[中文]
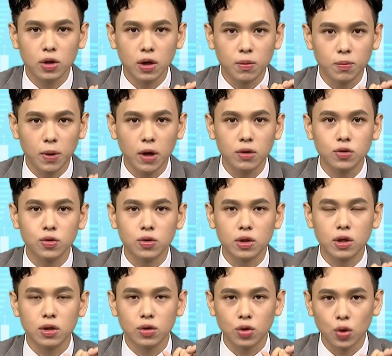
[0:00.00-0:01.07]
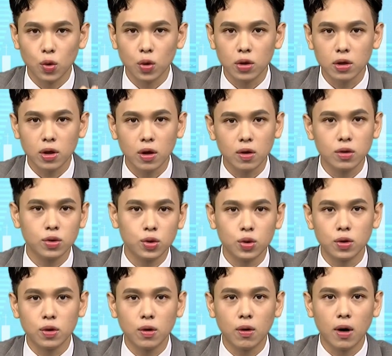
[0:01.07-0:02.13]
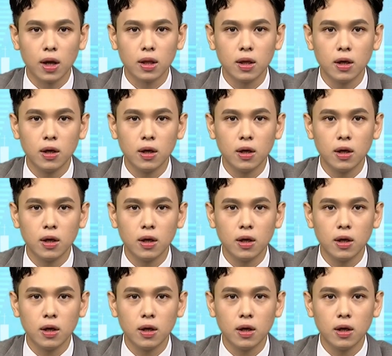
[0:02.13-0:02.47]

很标准的多头循环，